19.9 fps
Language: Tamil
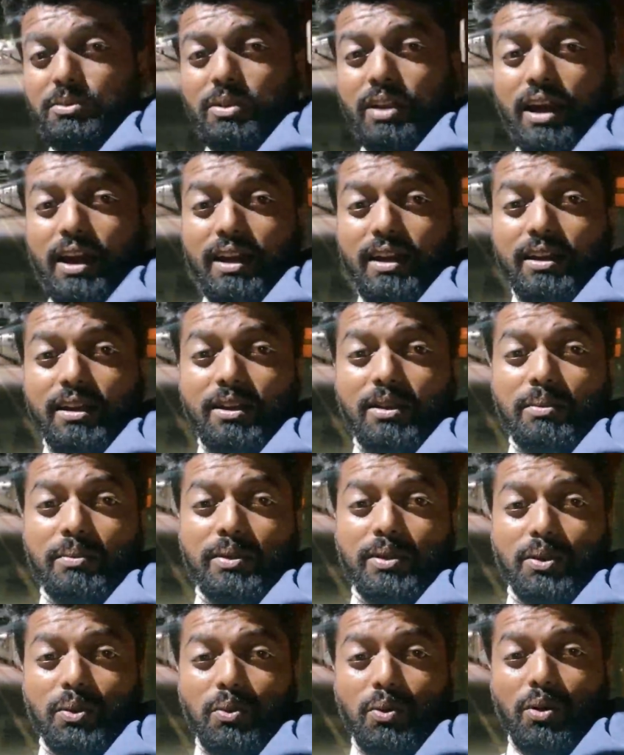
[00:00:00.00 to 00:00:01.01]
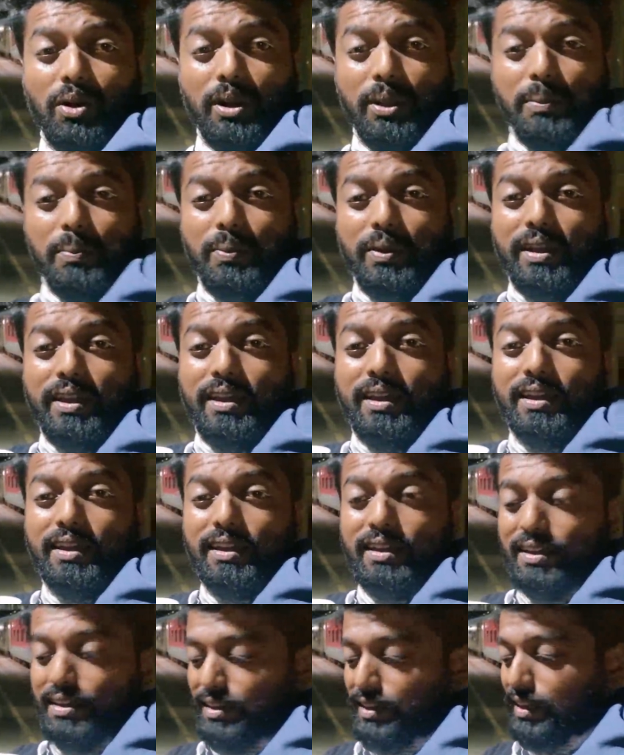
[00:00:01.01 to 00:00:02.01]
ஒரு அரை கிலோமீட்டர் ஓடி போய்
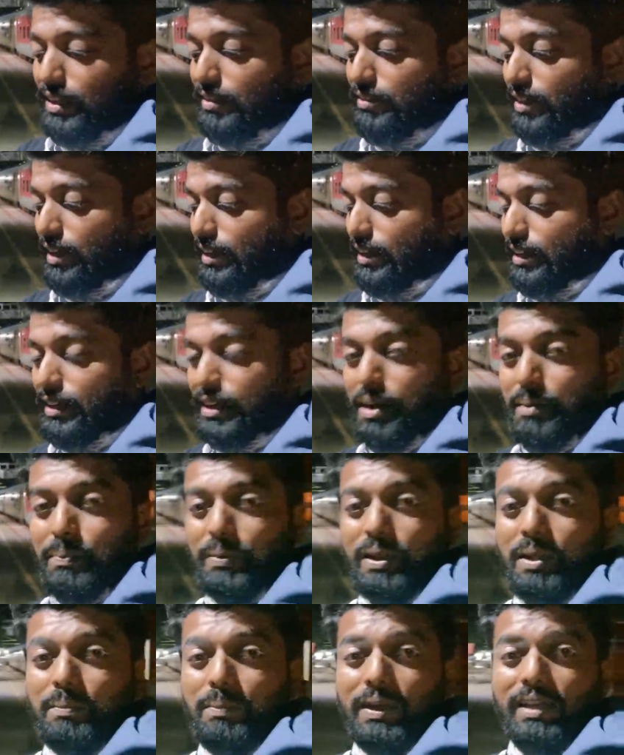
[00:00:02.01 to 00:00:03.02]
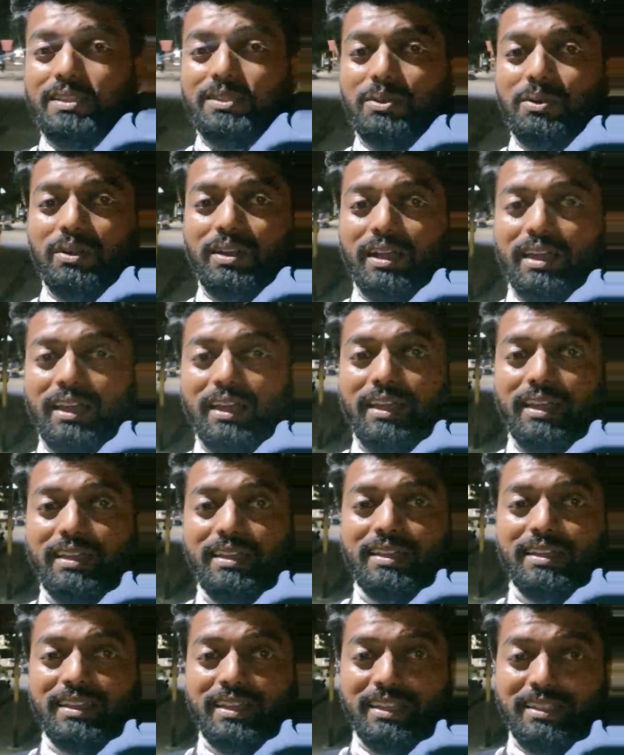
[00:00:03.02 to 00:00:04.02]
டீ வாங்கியிருக்கு அப்படின்னா பார்த்துக்கோங்க
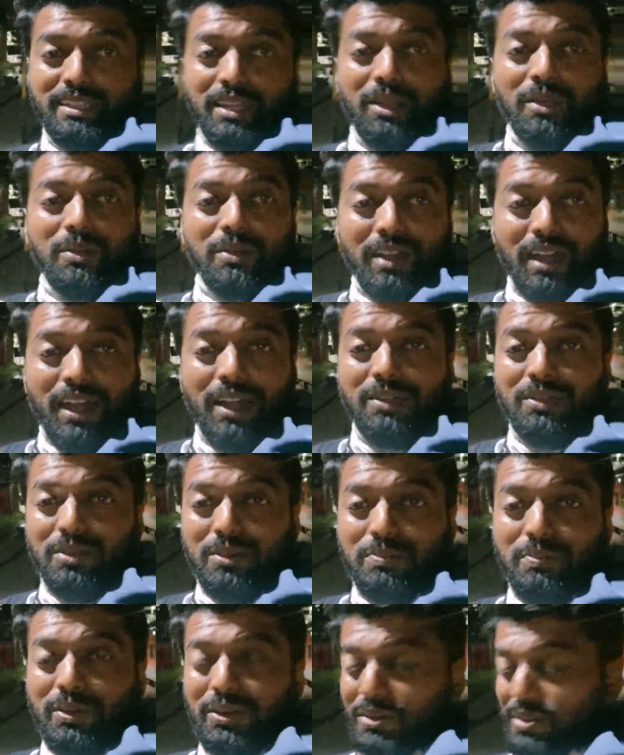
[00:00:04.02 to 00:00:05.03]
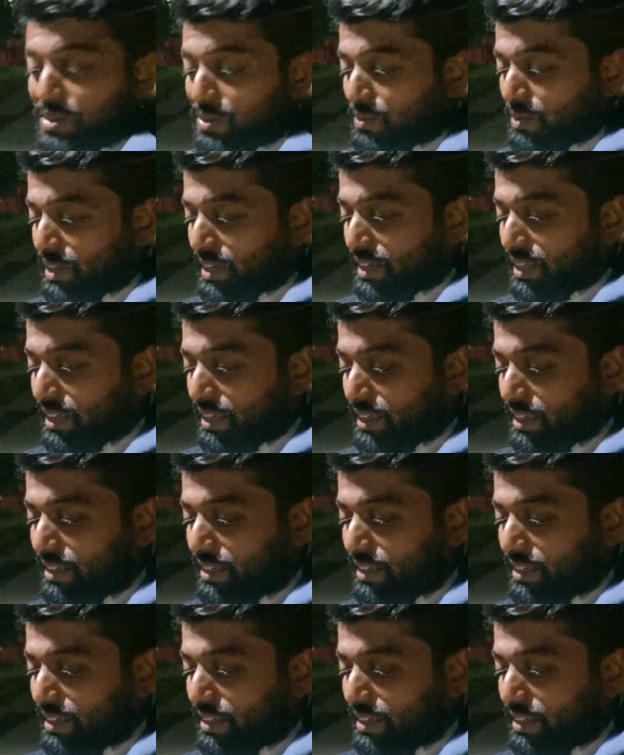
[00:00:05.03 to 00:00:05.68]
எந்த அளவுக்கு ஹார்ட் ஒர்க் பண்ணோம் அப்படின்னு